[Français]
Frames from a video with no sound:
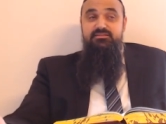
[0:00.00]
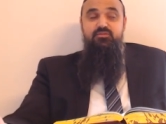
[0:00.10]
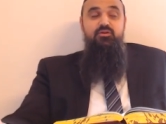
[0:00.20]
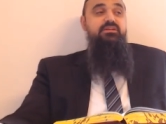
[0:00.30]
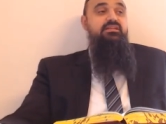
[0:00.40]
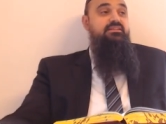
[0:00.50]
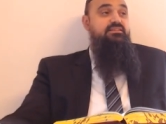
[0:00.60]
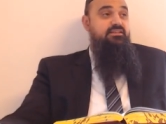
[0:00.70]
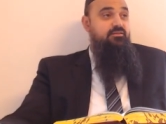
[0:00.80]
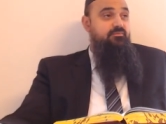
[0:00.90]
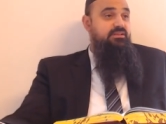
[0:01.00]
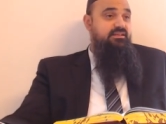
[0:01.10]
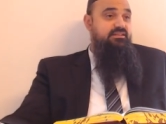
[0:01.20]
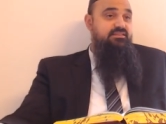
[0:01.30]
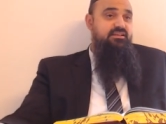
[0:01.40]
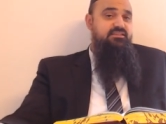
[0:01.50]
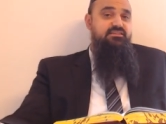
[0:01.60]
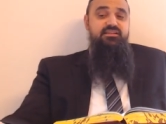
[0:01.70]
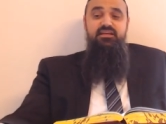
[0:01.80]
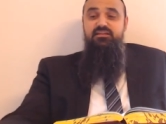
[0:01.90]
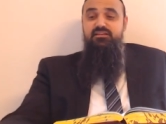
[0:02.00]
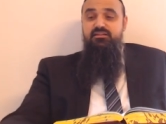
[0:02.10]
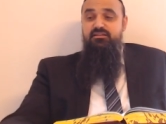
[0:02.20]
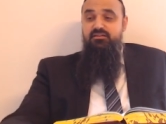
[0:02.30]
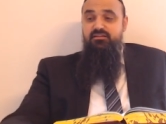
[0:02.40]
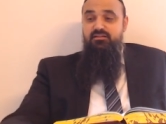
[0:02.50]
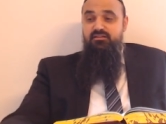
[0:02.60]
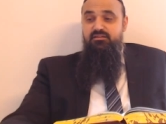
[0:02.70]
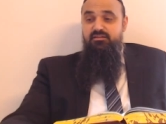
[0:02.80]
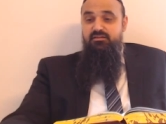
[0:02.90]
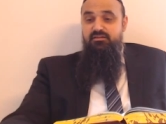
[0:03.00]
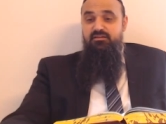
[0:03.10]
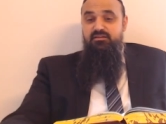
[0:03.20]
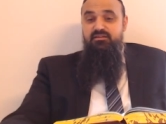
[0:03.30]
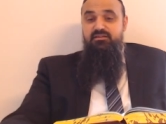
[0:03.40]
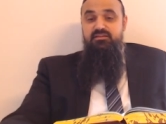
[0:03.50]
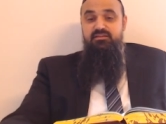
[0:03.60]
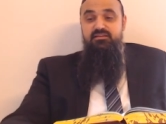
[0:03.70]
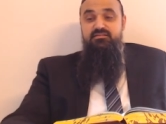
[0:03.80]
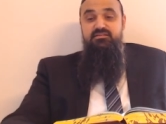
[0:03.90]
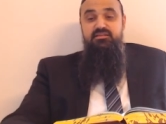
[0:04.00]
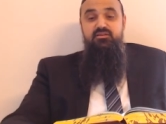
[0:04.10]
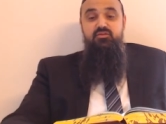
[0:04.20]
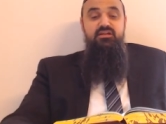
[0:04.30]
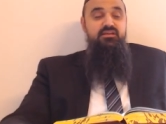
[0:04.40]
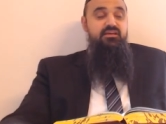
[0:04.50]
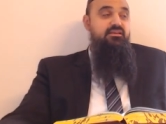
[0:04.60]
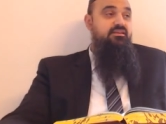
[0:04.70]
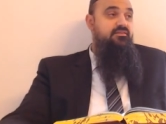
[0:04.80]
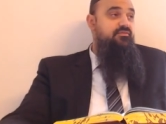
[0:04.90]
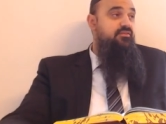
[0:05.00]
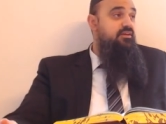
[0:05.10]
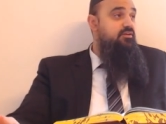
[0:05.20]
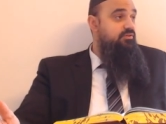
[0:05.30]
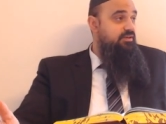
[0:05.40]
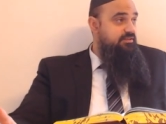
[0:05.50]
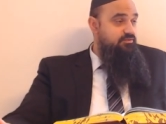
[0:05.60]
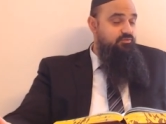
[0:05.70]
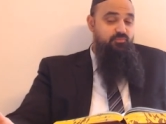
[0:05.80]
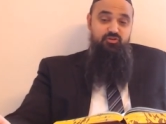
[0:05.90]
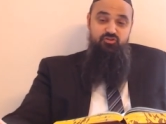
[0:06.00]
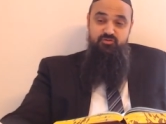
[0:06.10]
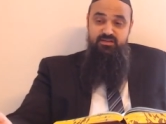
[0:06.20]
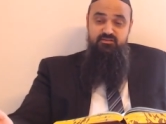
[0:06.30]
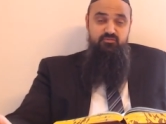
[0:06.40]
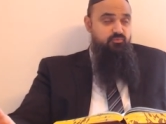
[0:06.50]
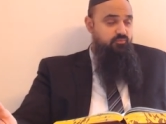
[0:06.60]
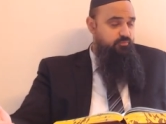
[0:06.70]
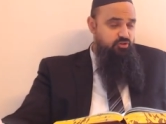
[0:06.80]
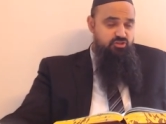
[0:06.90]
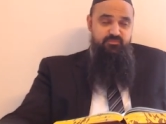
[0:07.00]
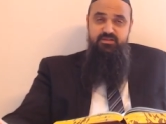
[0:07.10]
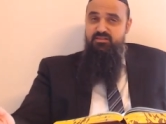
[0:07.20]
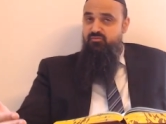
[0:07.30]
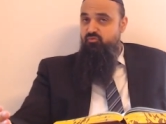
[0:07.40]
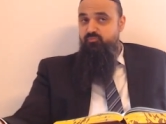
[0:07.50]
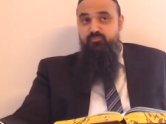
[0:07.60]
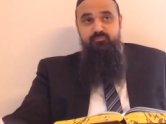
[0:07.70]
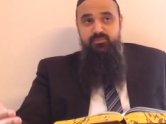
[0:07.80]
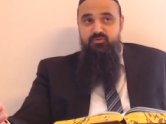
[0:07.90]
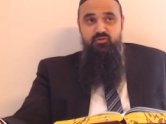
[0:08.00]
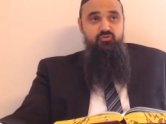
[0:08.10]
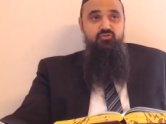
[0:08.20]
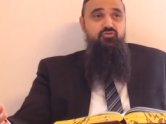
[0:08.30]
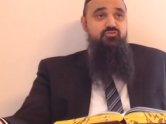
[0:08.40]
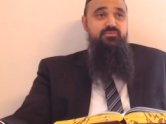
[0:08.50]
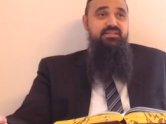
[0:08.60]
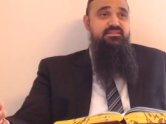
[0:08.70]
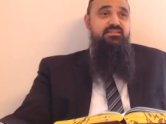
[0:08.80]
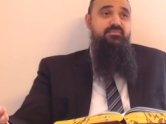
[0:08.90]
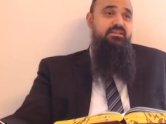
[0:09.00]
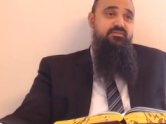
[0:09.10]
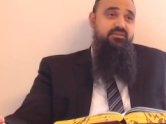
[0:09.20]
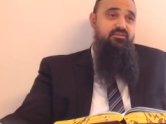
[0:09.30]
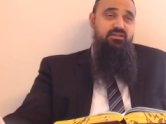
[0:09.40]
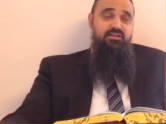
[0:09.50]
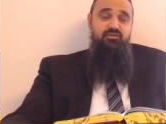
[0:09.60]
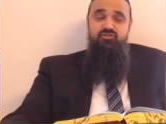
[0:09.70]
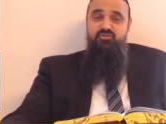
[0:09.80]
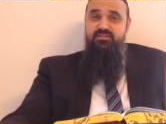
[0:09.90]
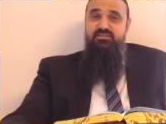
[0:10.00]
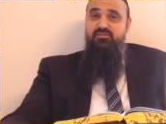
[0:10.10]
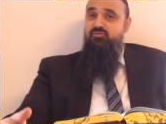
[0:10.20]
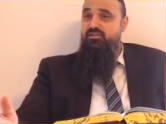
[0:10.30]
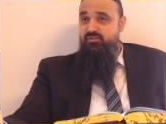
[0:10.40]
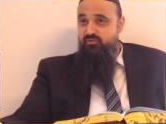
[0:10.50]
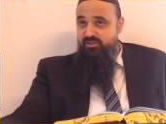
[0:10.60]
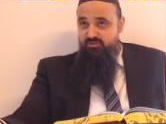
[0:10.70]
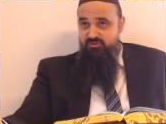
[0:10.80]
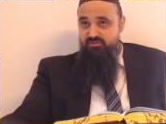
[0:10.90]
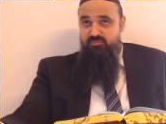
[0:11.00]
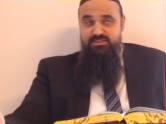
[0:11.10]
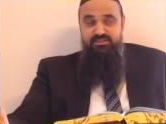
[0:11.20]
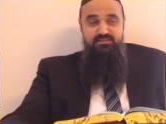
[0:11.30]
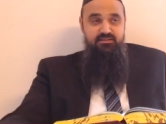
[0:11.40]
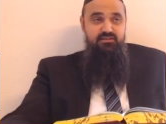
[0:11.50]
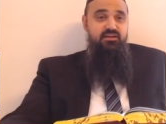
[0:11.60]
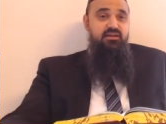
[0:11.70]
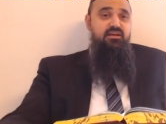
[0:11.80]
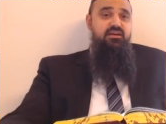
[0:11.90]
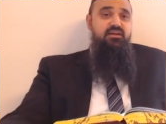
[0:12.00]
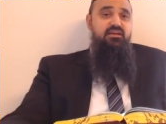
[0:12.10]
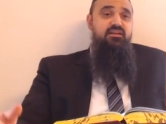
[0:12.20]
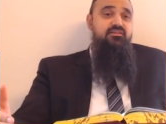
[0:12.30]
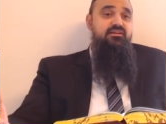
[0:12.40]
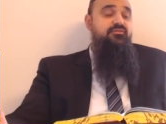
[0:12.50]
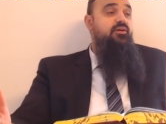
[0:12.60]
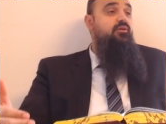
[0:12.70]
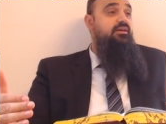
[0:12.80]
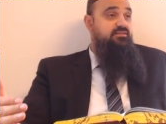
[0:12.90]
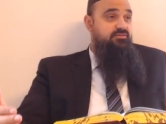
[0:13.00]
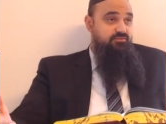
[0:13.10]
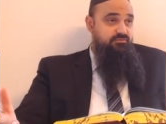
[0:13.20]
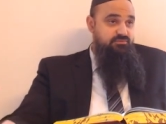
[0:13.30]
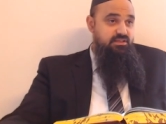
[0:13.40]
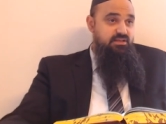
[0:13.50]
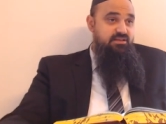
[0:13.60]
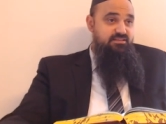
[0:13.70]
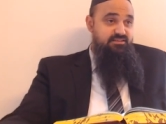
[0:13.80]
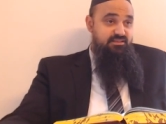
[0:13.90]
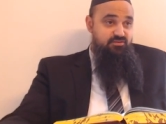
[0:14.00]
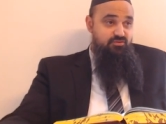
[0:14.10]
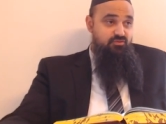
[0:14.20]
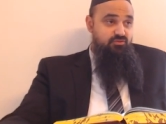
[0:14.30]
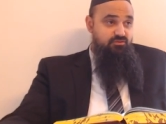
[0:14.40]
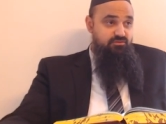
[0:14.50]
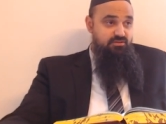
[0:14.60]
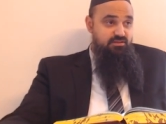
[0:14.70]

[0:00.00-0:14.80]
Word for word: C'est quoi mitasek Mitrasek, c'est une règle qui dit que quelqu'un qui fait une action pendant Shabbat, pendant Shabbat ou même dans d'autres choses, ce n'est pas d'après dans la de Shabbat, c'est dans toute la Torah, il le dit le mitasek. Il est en train de faire une action. Cette action,